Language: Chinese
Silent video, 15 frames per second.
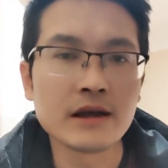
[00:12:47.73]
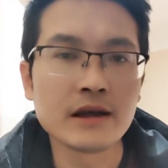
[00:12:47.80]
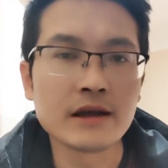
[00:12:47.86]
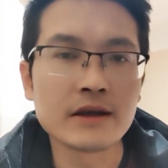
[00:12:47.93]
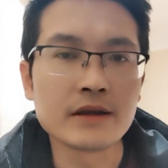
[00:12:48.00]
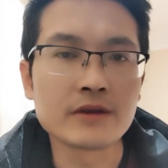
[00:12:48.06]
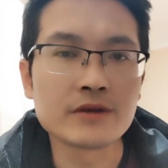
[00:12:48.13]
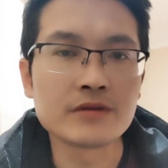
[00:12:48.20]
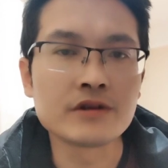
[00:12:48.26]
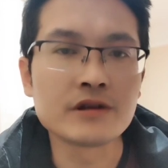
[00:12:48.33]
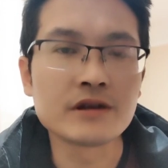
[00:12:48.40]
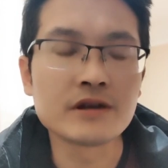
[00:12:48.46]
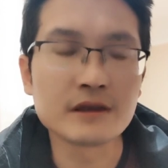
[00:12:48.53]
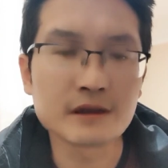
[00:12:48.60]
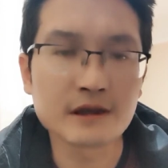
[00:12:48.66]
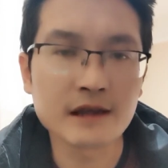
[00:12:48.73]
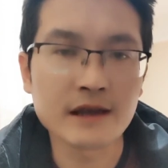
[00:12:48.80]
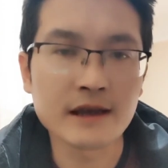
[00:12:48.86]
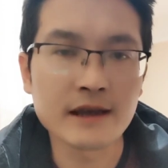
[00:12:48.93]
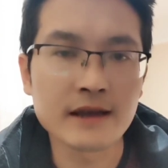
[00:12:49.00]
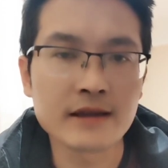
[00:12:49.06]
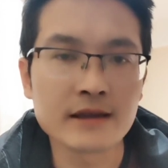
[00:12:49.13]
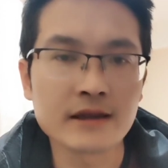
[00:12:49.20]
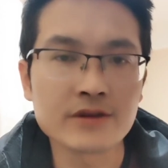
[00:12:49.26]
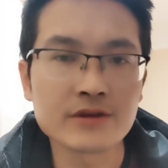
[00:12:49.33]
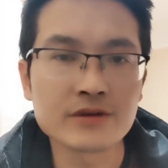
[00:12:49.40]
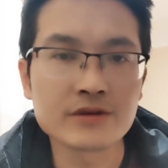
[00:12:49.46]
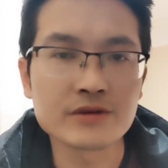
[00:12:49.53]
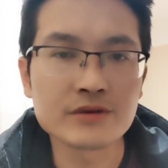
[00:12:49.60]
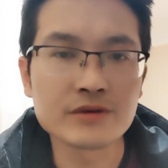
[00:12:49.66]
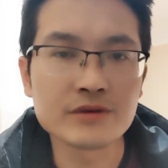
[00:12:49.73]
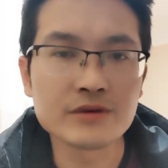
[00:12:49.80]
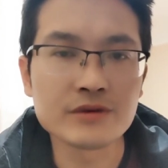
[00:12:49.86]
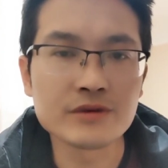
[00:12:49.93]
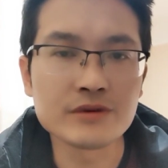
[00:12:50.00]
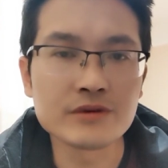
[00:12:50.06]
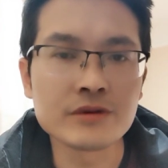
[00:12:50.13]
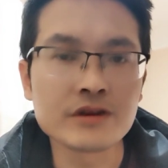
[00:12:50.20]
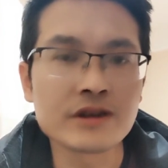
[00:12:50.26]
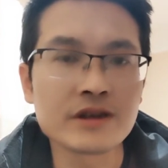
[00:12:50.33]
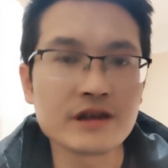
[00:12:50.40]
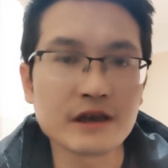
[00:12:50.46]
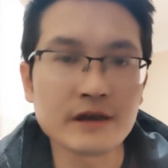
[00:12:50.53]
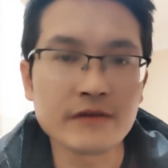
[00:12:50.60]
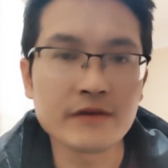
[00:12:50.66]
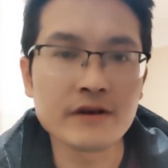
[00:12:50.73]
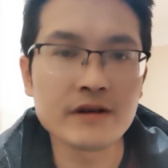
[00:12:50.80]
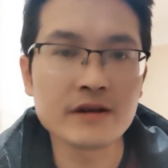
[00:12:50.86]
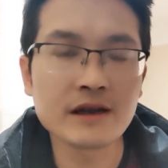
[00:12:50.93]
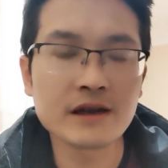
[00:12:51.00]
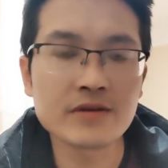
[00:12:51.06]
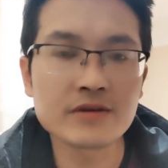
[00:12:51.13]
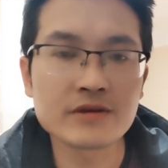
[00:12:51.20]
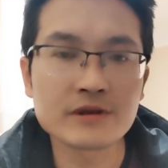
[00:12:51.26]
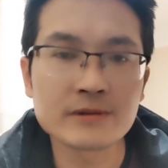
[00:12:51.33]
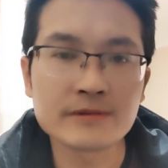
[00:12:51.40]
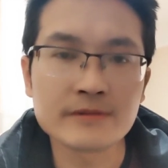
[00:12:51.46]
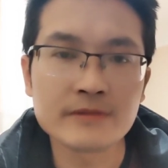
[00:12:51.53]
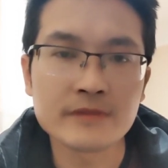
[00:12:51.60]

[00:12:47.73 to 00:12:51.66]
呃，有人类以来，它就有这个野蜂，它就是